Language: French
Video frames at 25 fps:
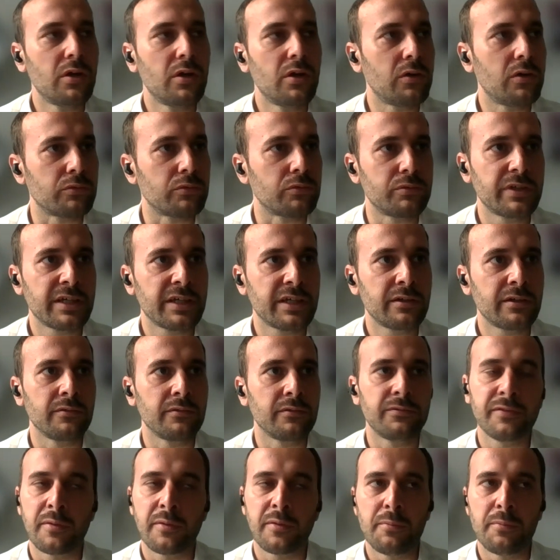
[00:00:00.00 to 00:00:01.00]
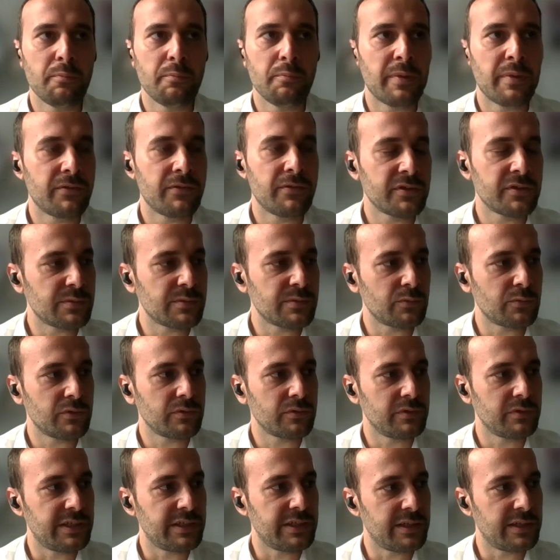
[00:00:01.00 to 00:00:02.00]
en tout cas, enfin même pas forcément
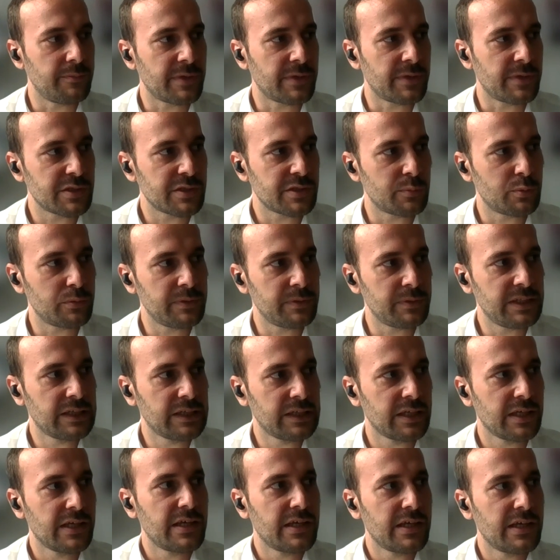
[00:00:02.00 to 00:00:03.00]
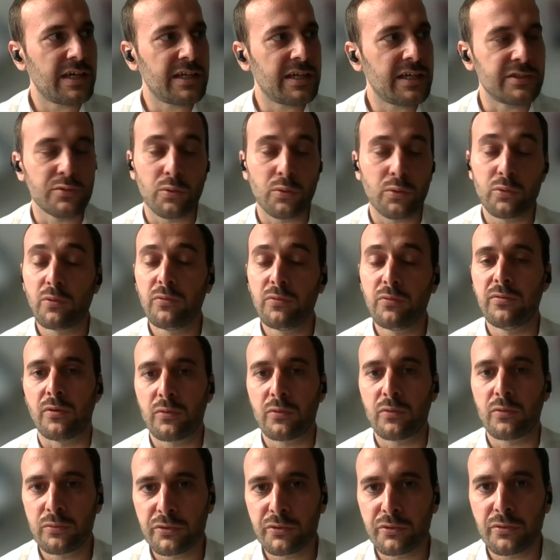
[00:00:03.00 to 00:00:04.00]
liée à des marchés publics, elle se retrouve en
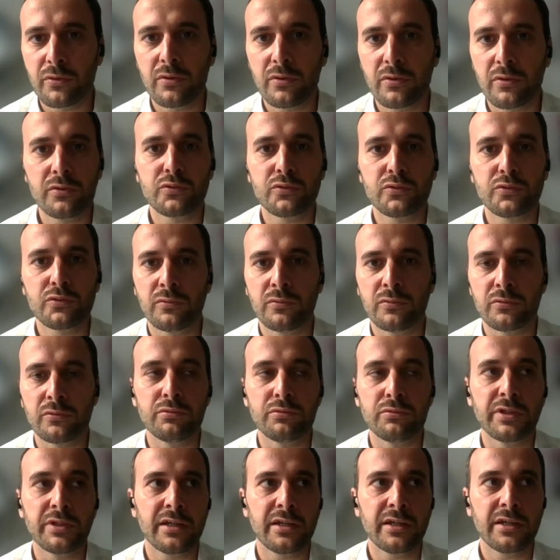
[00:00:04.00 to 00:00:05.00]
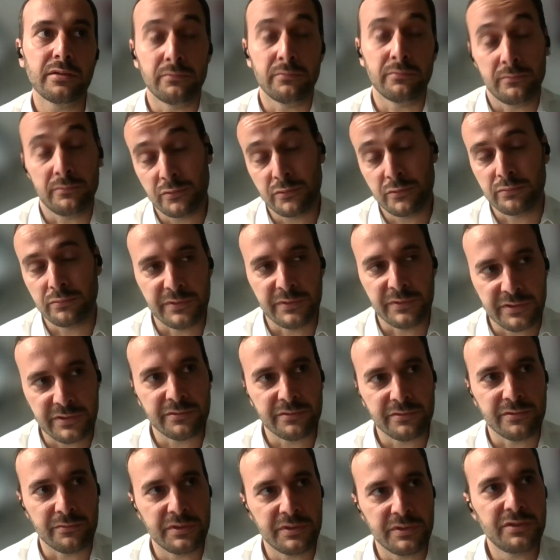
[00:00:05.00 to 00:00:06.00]
concurrence ou en tout cas,
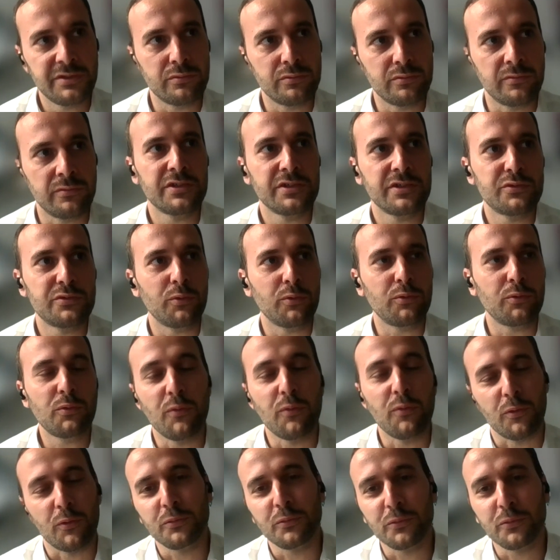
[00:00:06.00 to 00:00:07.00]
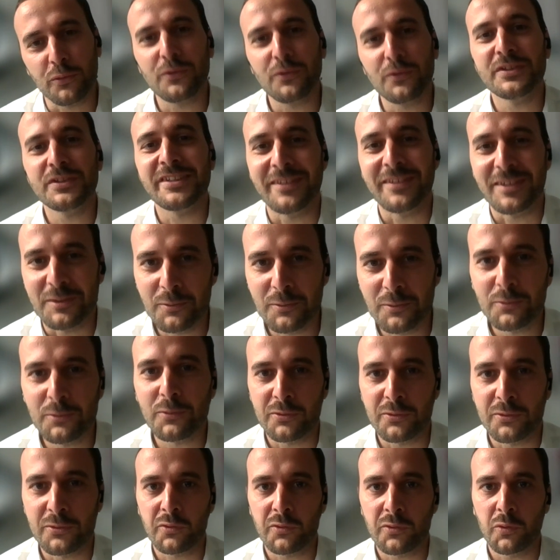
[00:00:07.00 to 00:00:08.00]
oui, souvent elle se retrouve en concurrence avec
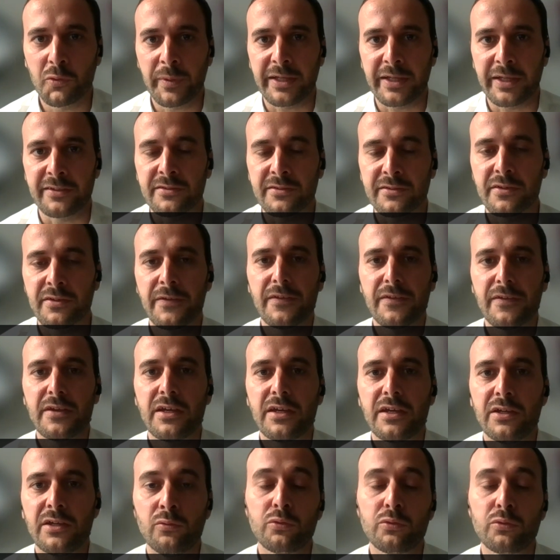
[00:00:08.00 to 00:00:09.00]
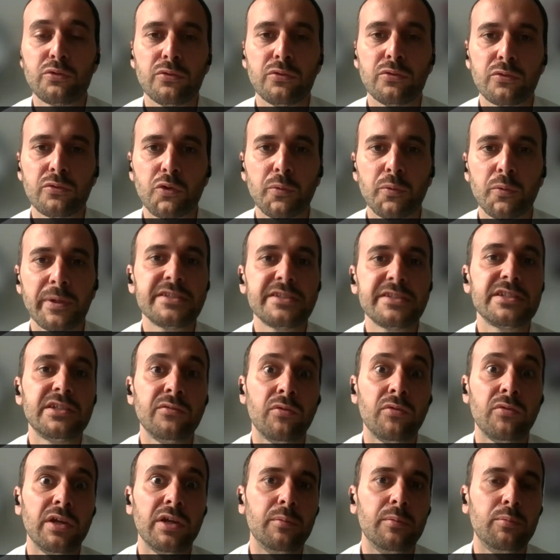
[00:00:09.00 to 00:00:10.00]
d'autres entreprises. Et donc une entreprise qui
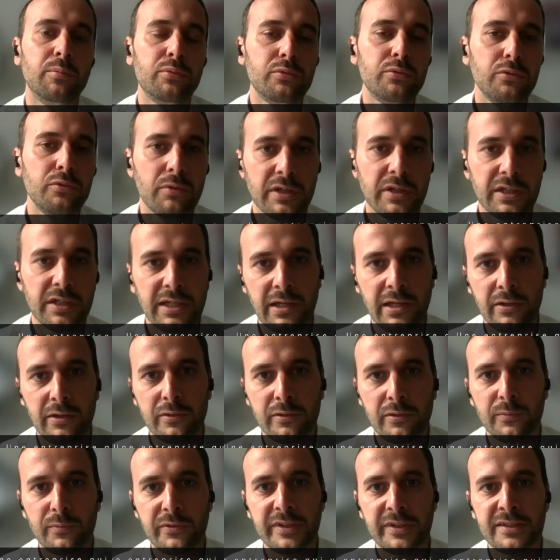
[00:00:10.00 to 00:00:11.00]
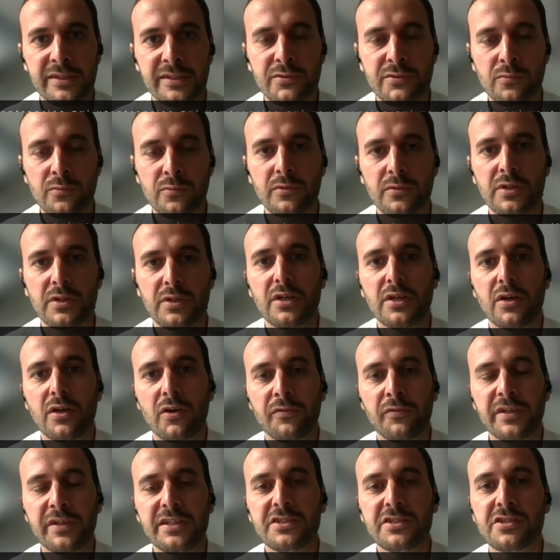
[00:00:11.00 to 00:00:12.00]
veut aller plus loin que la réglementation, en
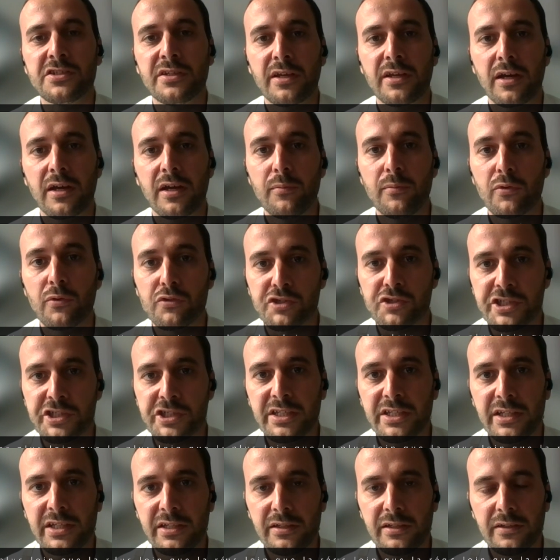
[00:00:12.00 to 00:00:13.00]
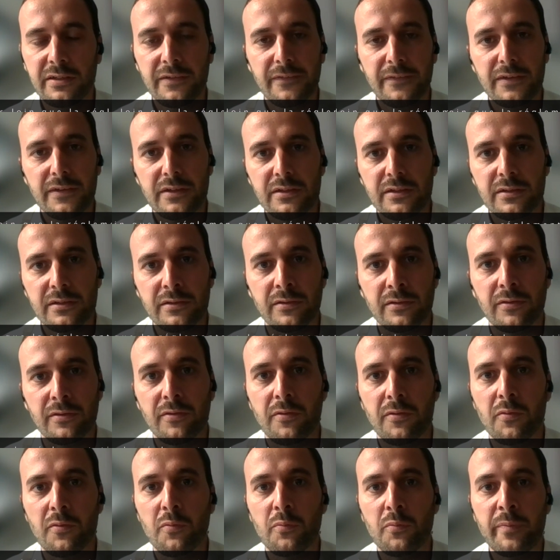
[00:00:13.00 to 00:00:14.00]
fait, est généralement gênée
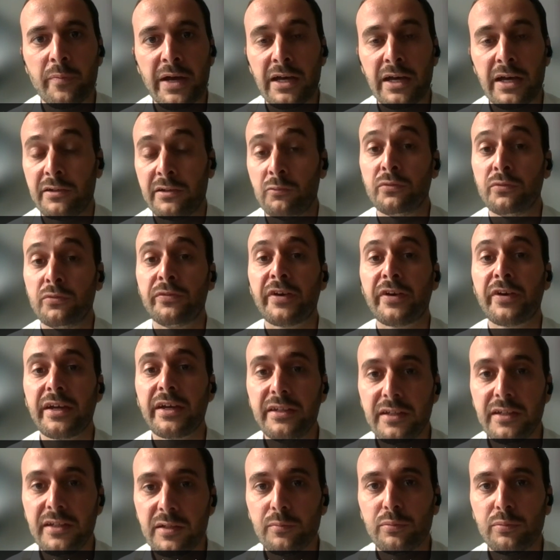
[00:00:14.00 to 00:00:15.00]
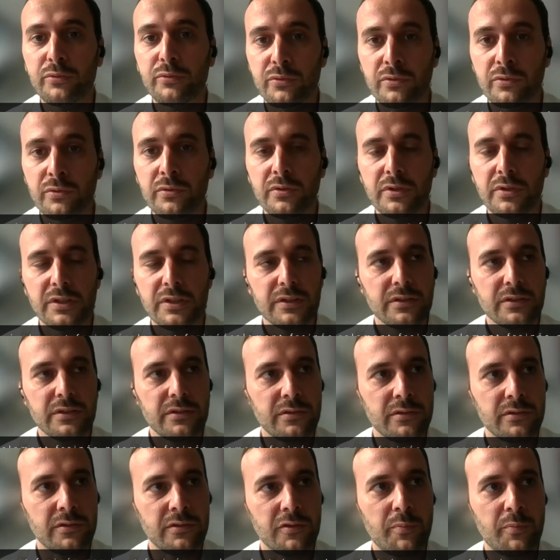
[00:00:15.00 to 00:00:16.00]
euh, par, ou freinée plutôt
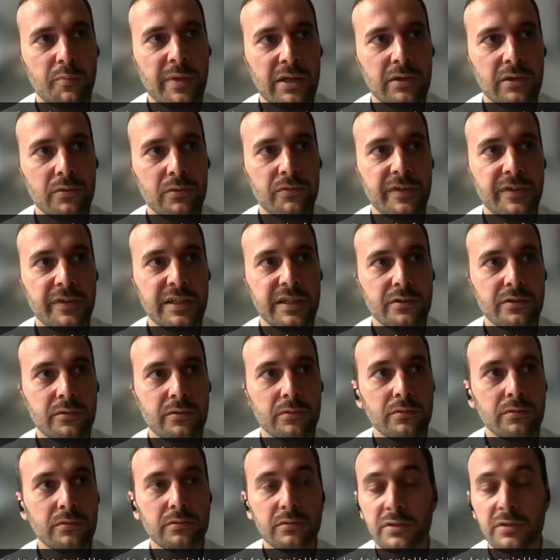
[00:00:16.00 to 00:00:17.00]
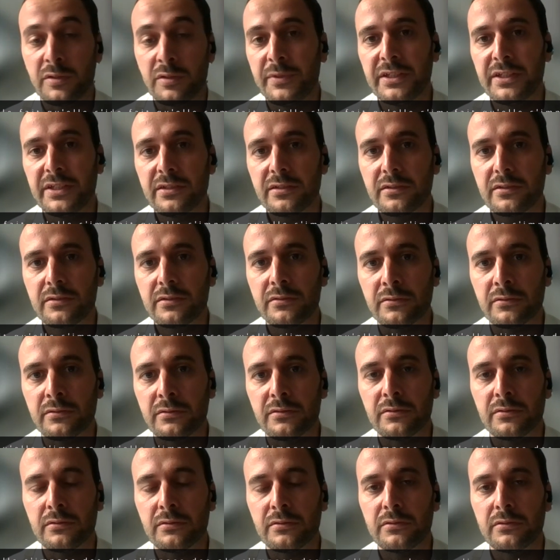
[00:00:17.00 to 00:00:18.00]
euh, par le fait que, eh bien,
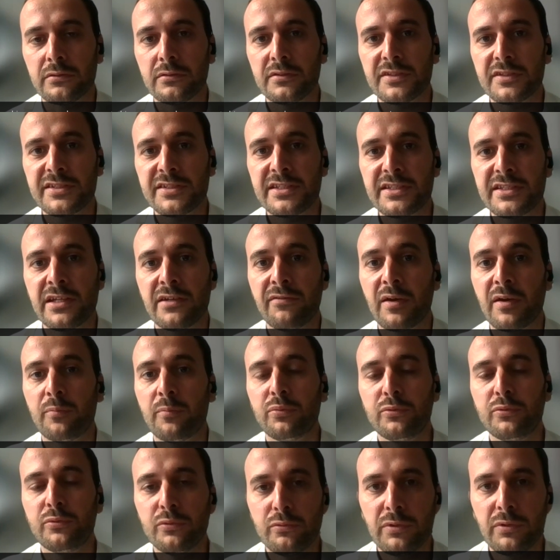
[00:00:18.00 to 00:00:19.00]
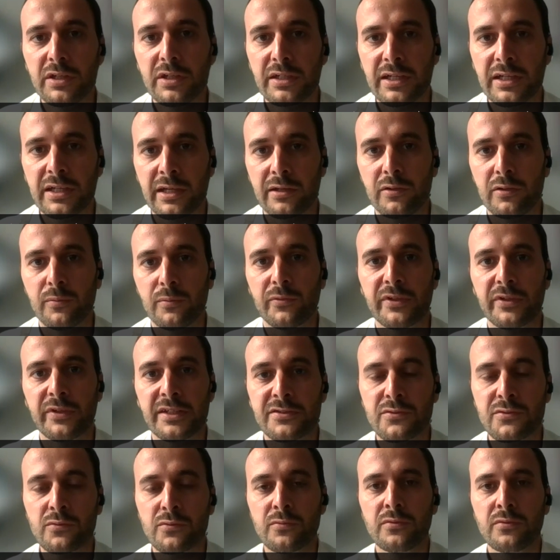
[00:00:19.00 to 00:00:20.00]
euh, si elle va plus loin que la
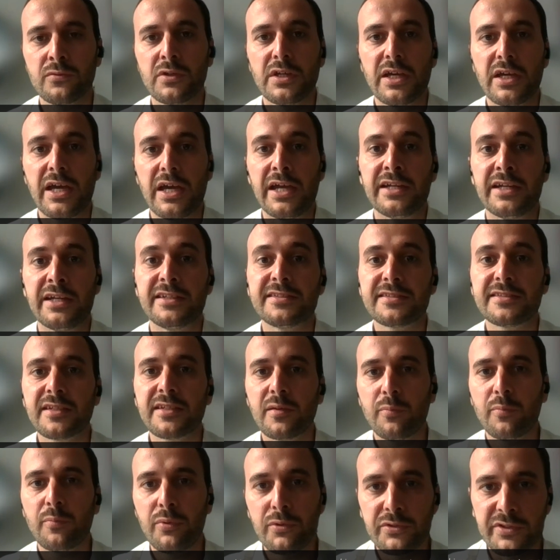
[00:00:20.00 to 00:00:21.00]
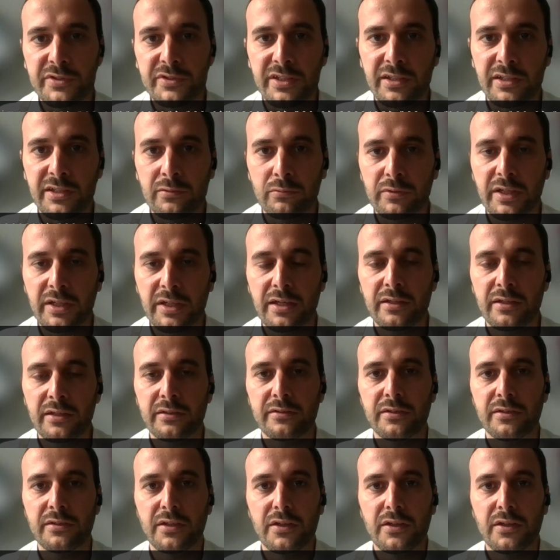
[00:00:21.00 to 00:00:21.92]
réglementation, elle s'impose des contraintes